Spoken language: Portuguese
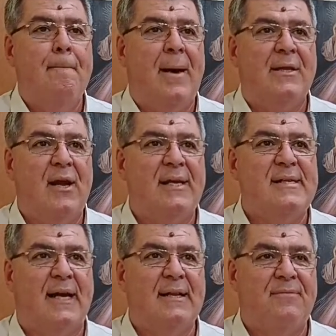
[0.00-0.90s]
Paróquia
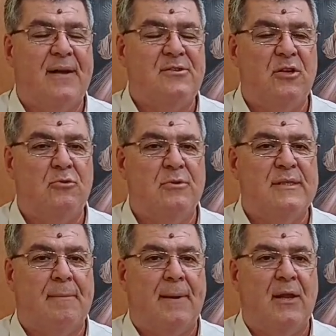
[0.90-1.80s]
Sagrada Face
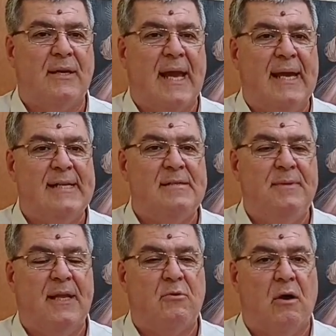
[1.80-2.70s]
Tours, a paróquia
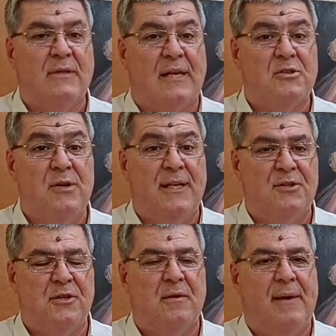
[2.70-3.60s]
espiritual da sua
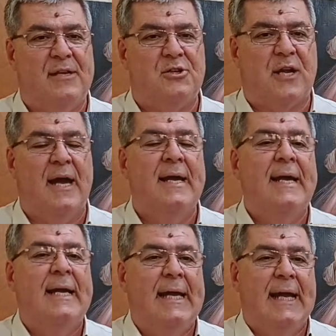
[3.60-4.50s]
igreja doméstica
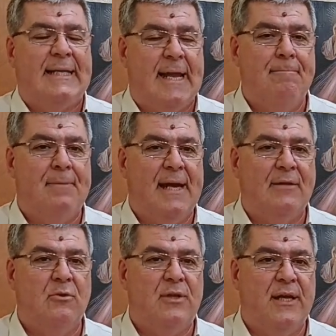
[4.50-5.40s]
e
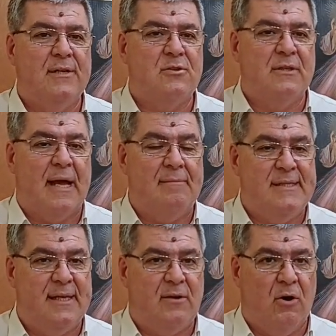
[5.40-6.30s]
também do terço da
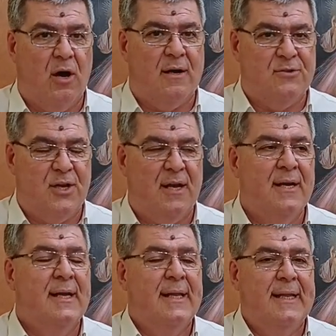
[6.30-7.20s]
misericórdia.
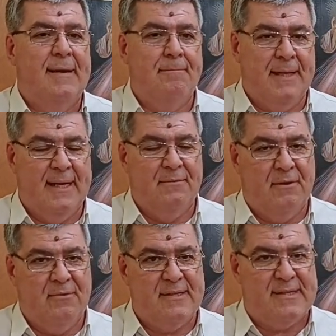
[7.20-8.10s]

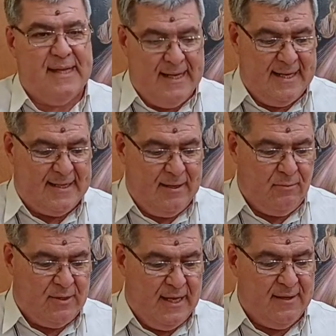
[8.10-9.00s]
Lembrando a você que
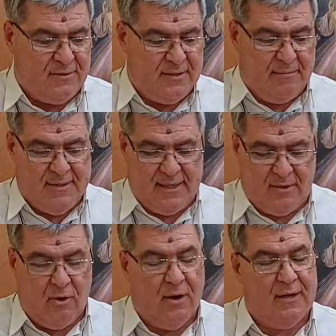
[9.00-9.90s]
o terço da
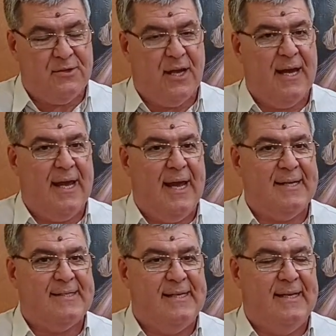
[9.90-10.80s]
misericórdia é
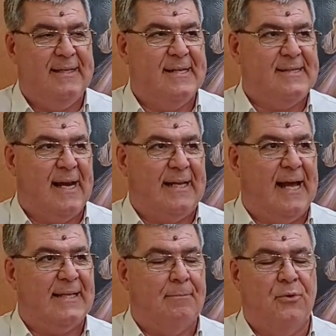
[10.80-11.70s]
assim,
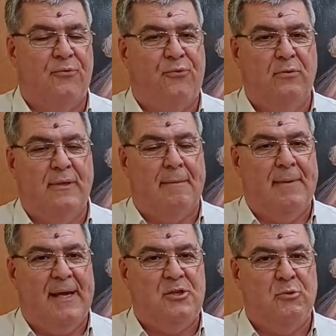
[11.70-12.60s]
desagrada
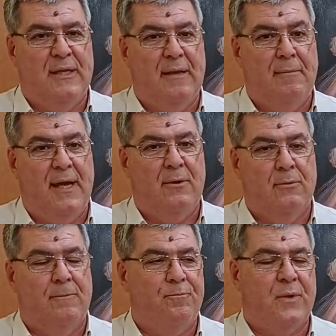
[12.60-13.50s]
profundamente o
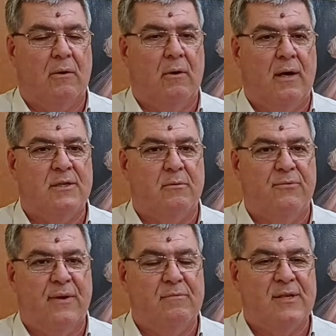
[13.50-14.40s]
inimigo. Então, ótimo,
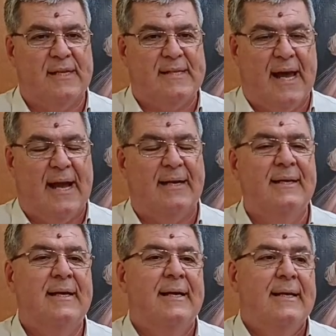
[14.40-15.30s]
vamos
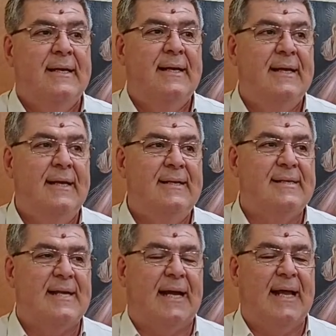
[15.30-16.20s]
rezar e
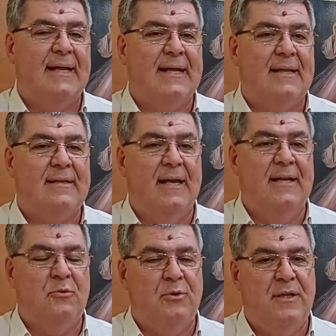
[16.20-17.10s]
desagrada
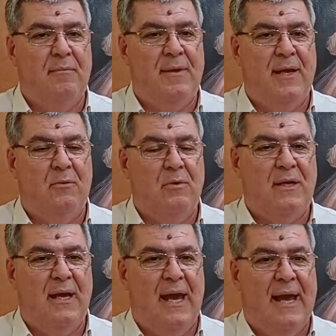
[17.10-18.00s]
tanto o inimigo
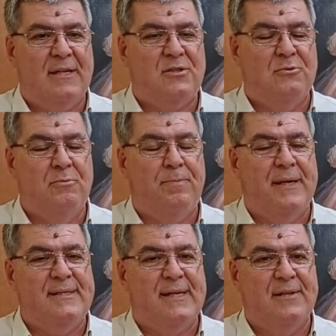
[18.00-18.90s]
que é
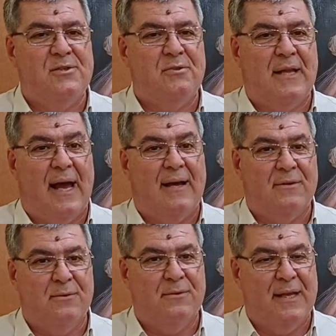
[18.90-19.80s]
super
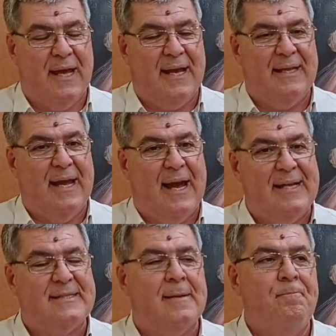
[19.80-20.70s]
censurado, né?
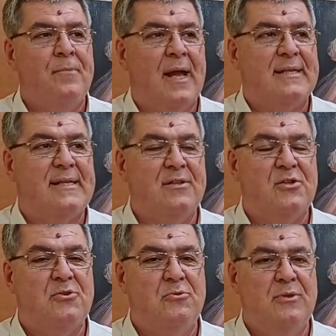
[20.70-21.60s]
Aliás, a
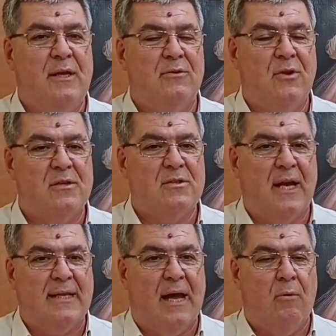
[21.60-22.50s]
censura ao nosso
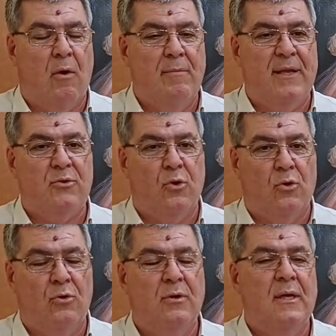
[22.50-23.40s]
canal
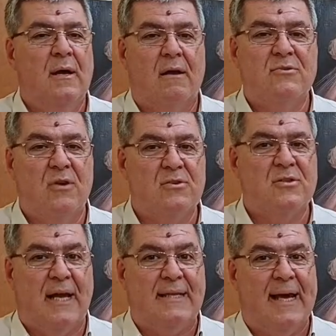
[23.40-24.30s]
aumentou, aos
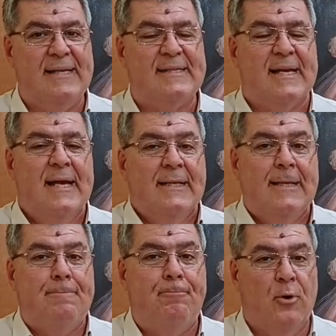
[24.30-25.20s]
nossos canais,
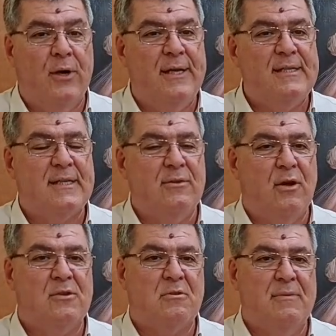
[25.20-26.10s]
depois que
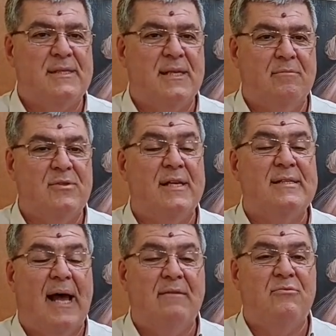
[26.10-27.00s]
nós começamos a
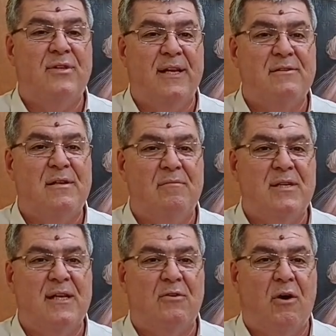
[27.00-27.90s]
rezar o texto da
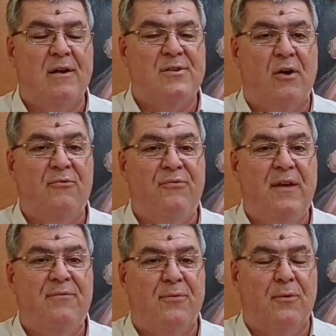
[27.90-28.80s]
misericórdia ao
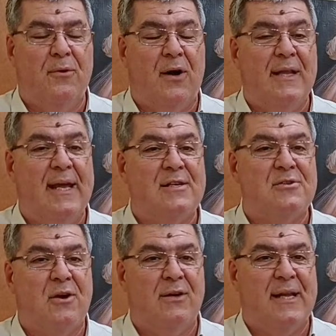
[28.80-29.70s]
vivo. Olha, é
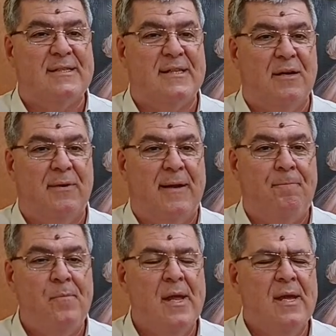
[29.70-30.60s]
só oração, hein?